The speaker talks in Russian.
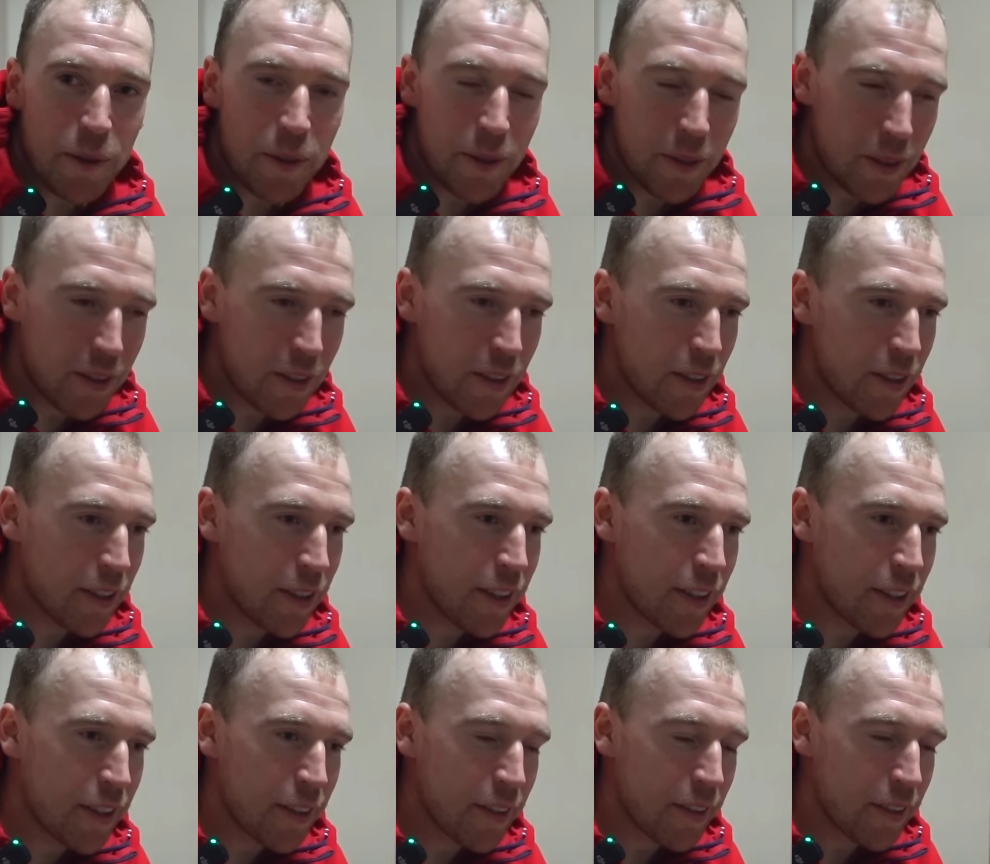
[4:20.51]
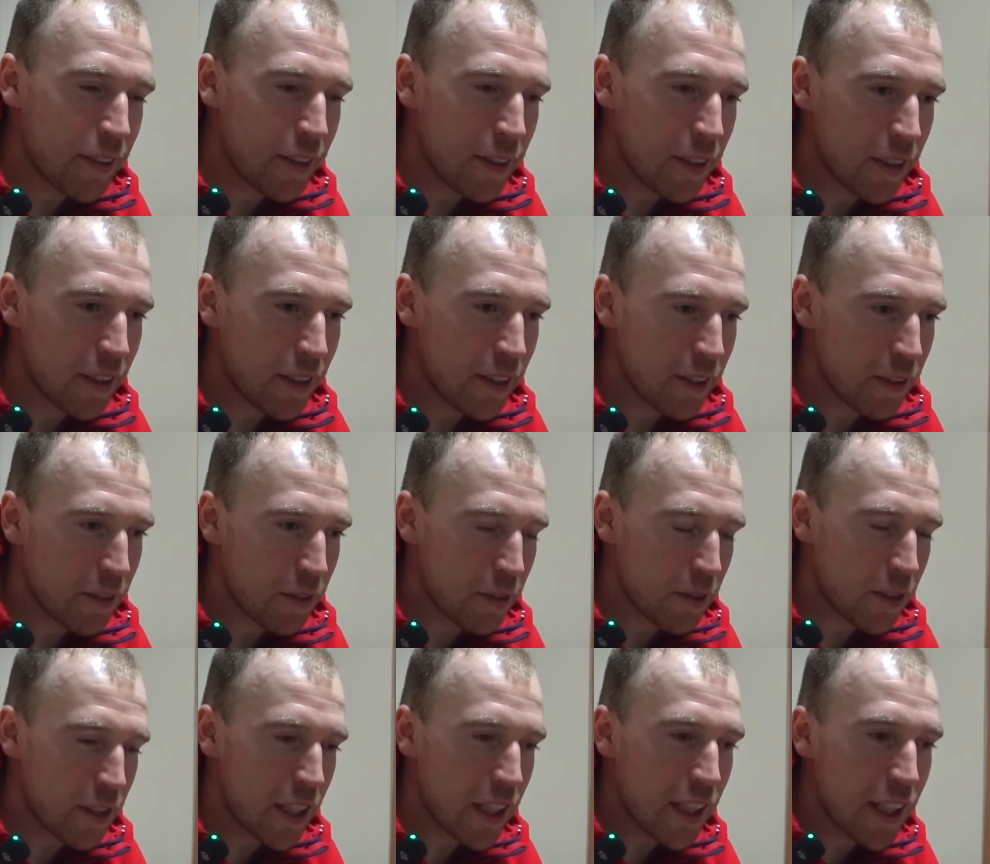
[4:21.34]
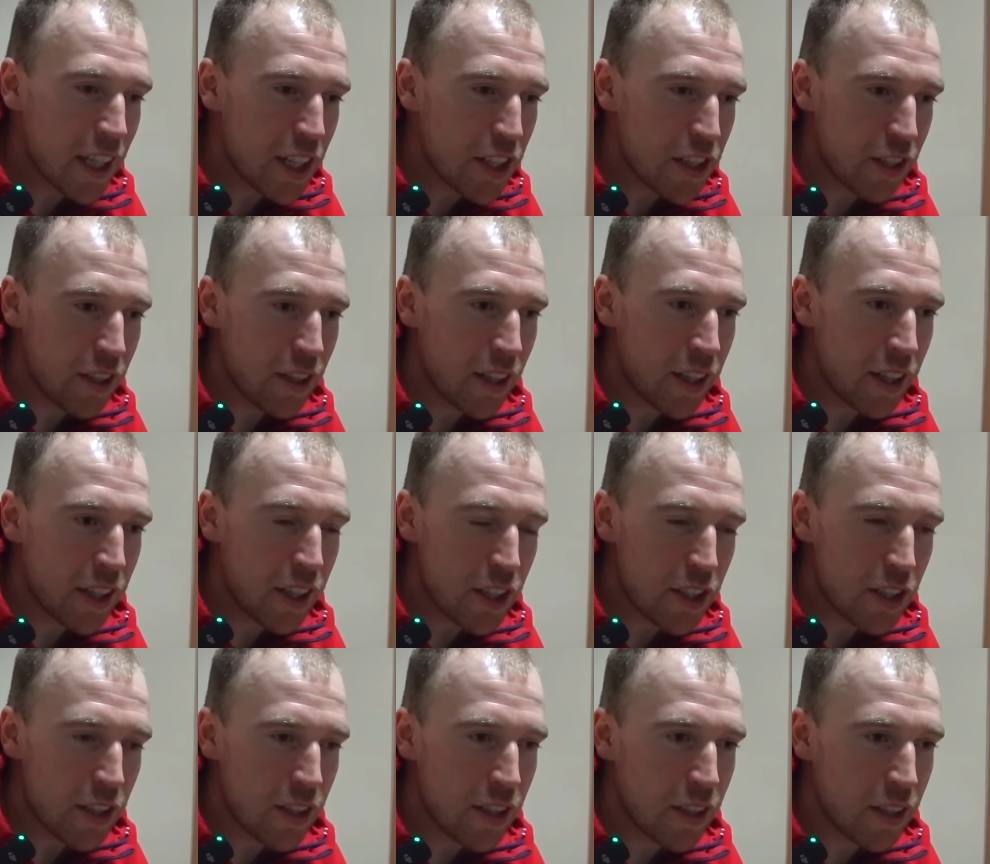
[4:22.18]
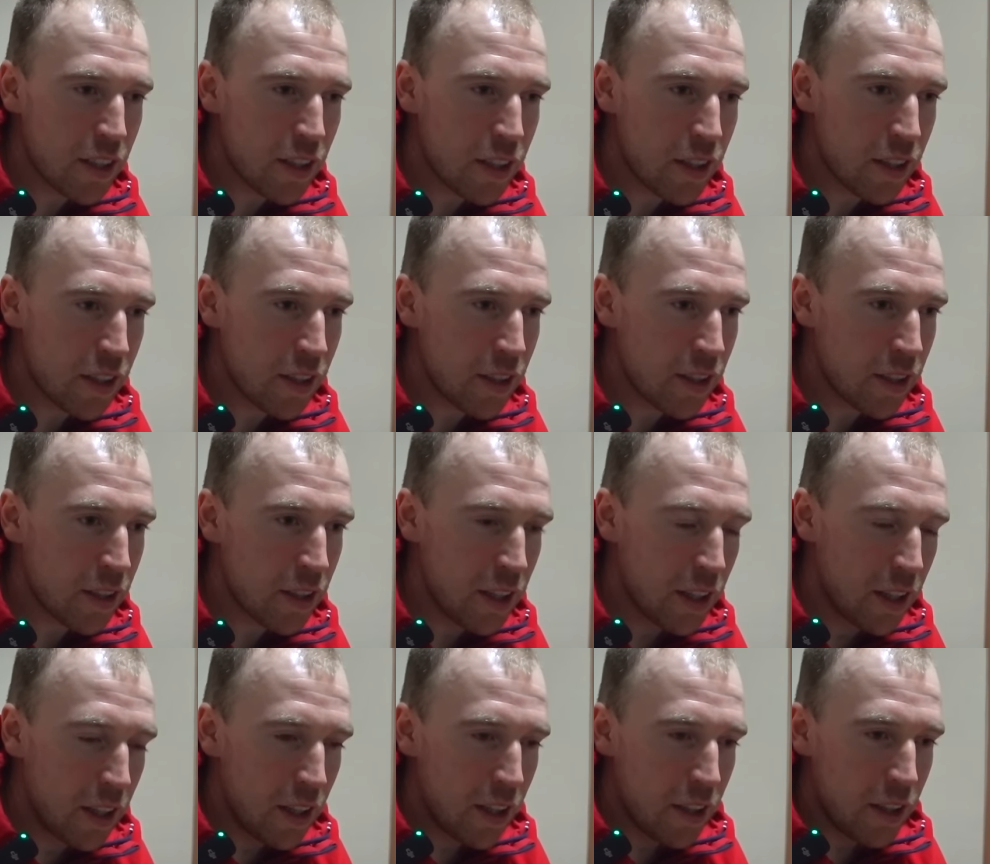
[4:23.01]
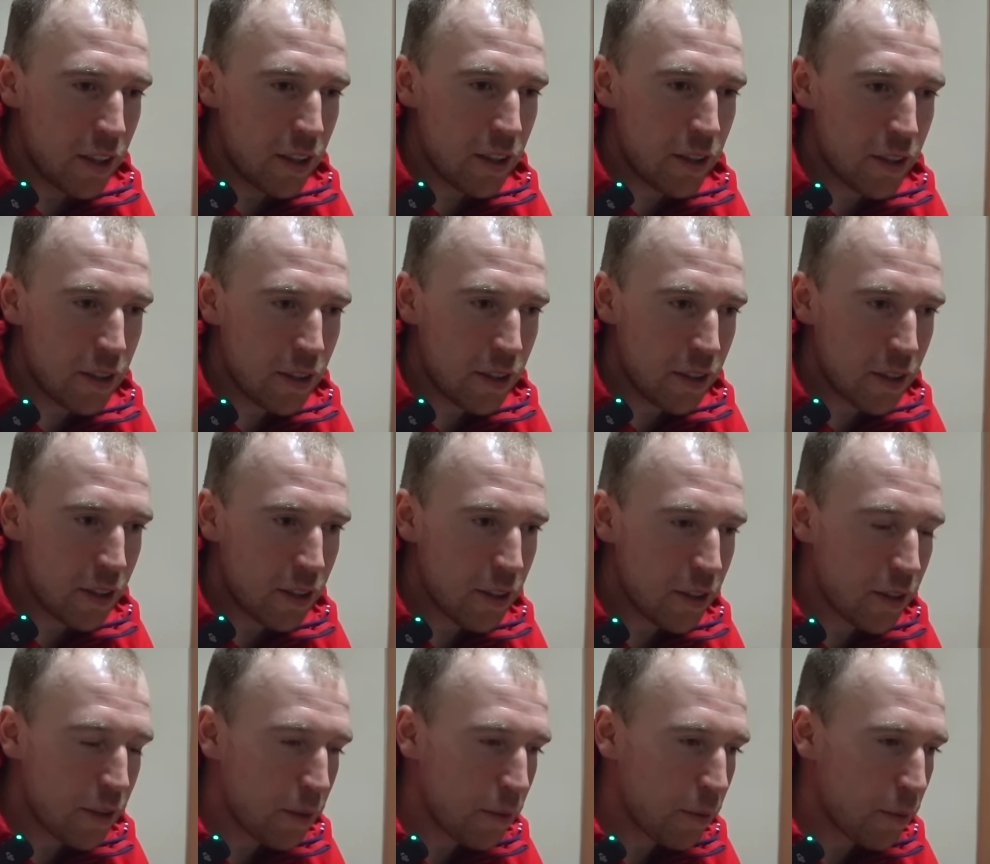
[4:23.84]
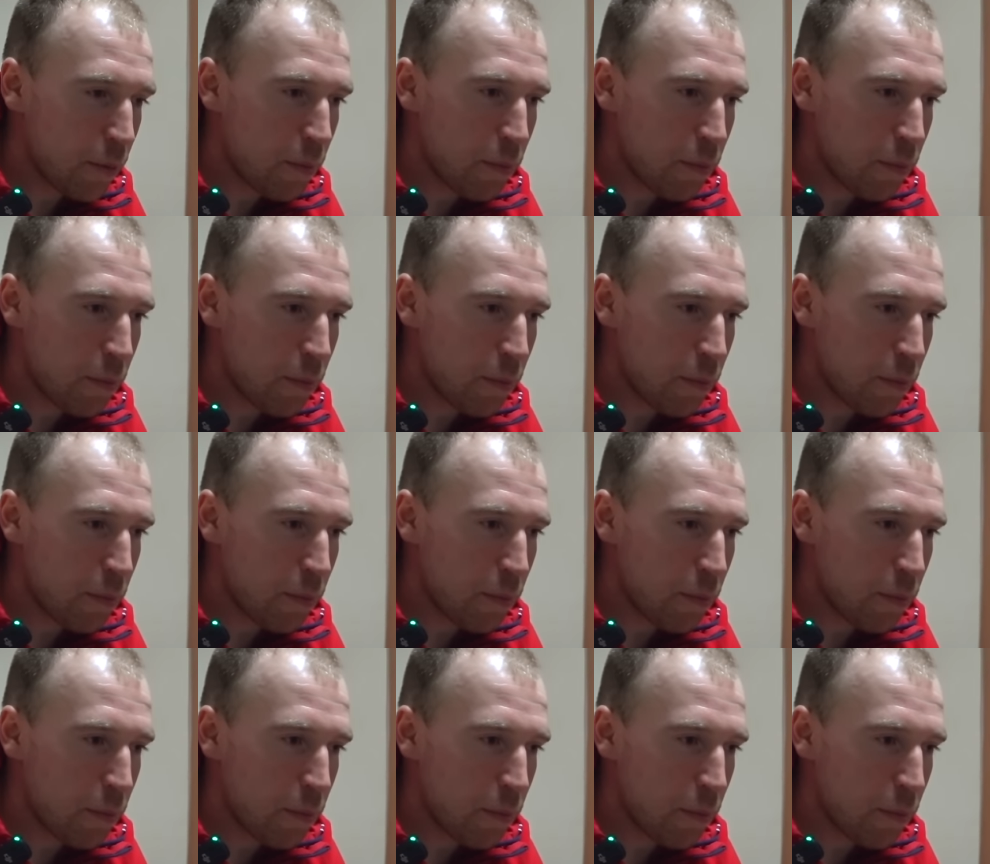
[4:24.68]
Э, задача, конечно, это э,